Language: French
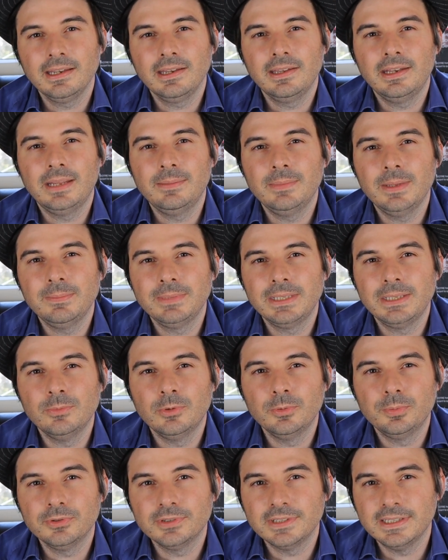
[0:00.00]
Il y en a même qui
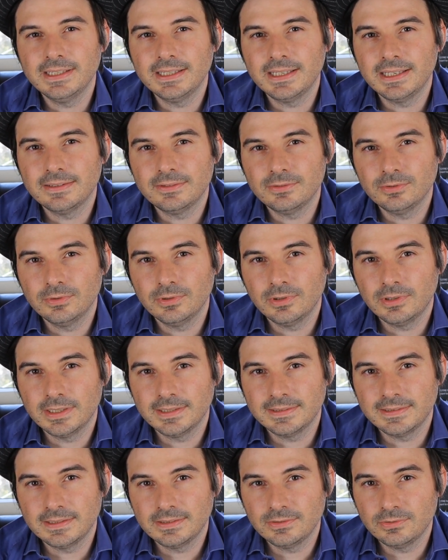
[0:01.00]
m'ont posé des questions dans la
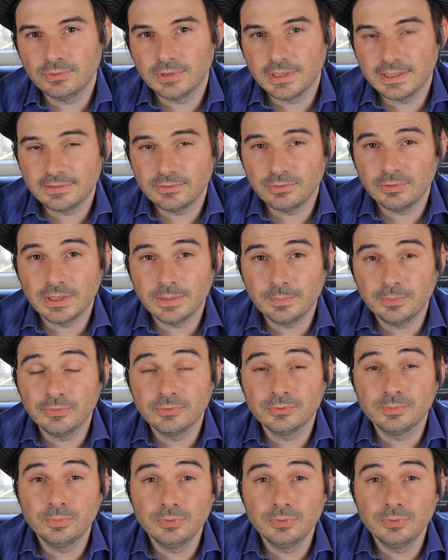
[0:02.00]
section questions-réponses.